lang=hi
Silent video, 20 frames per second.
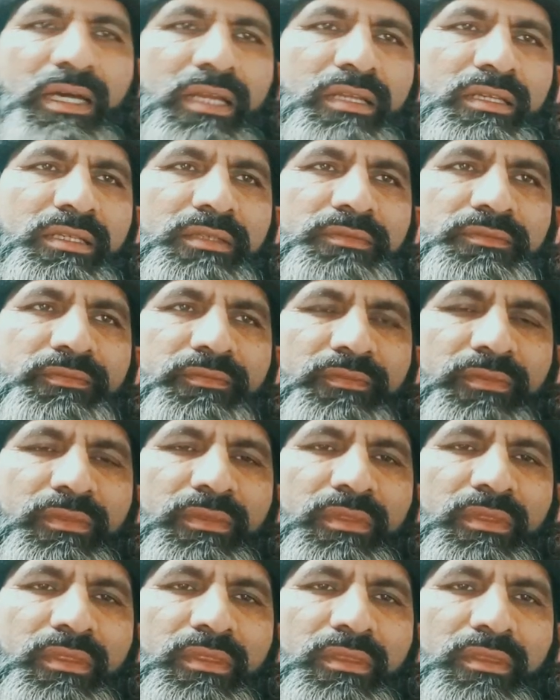कर ली
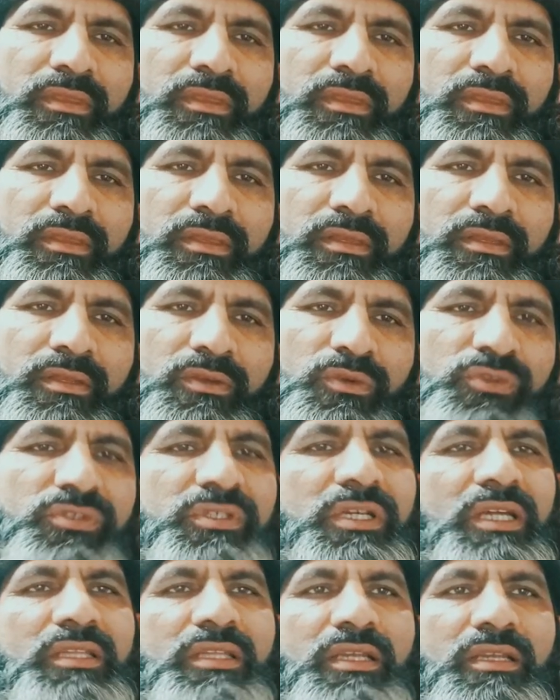
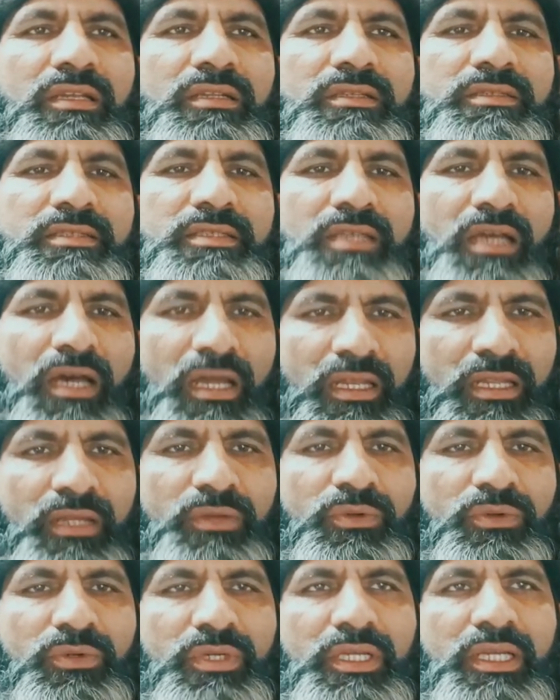उसका दिल साले
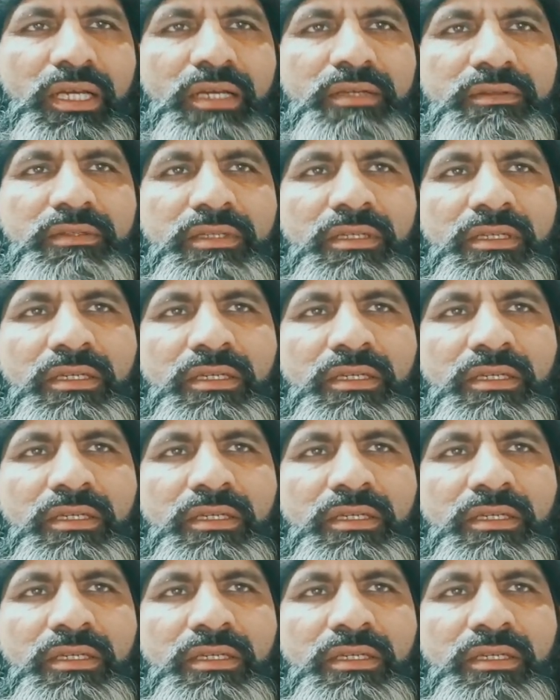हो गया